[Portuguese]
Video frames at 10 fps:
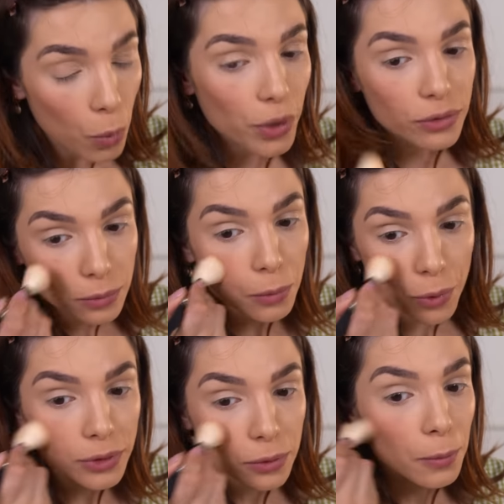Muito,
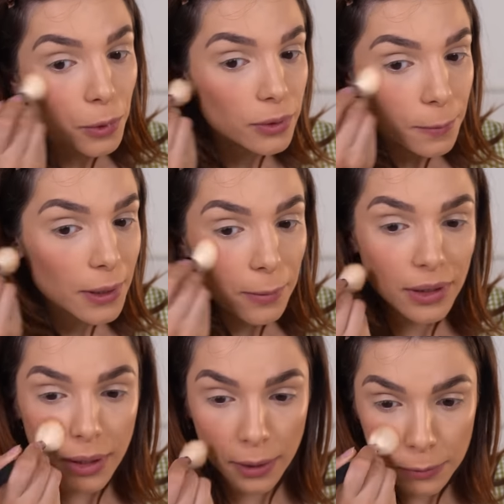muito, muito
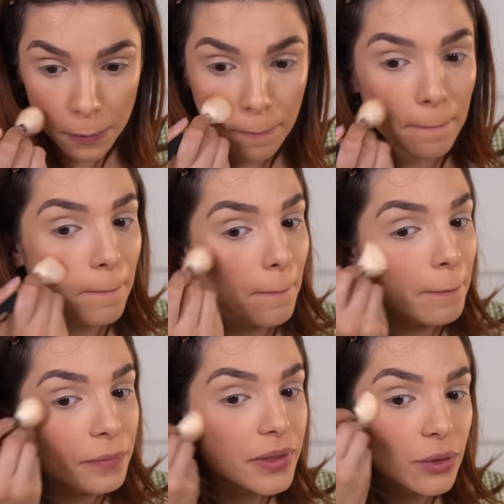pigmentado.
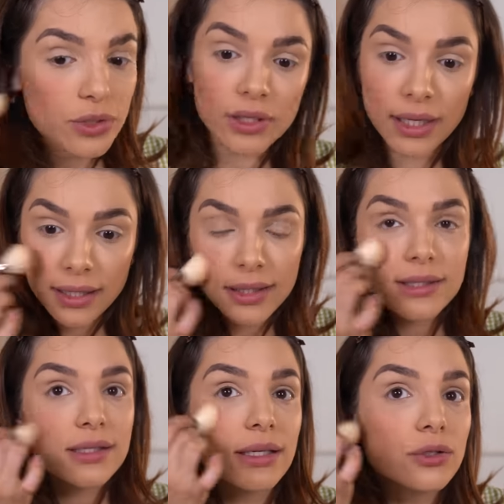Então, você tem que ir,
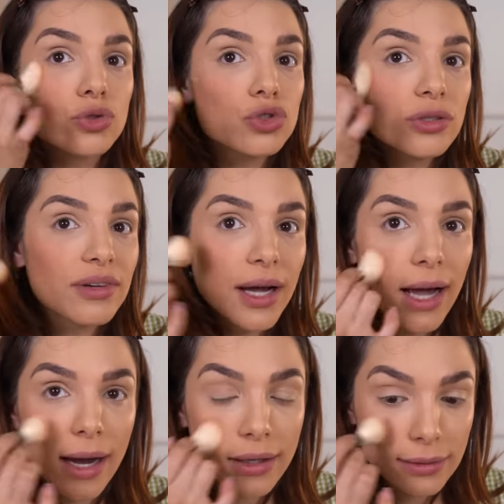assim,
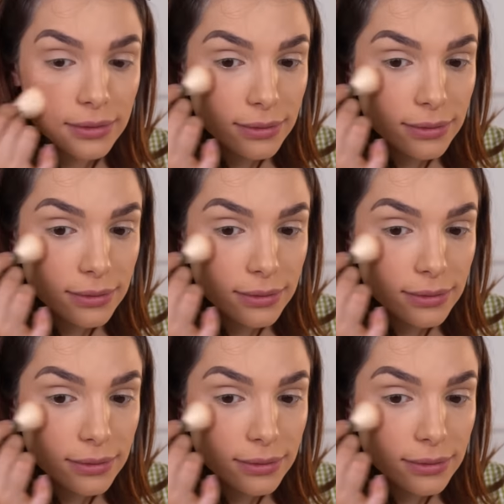devagar.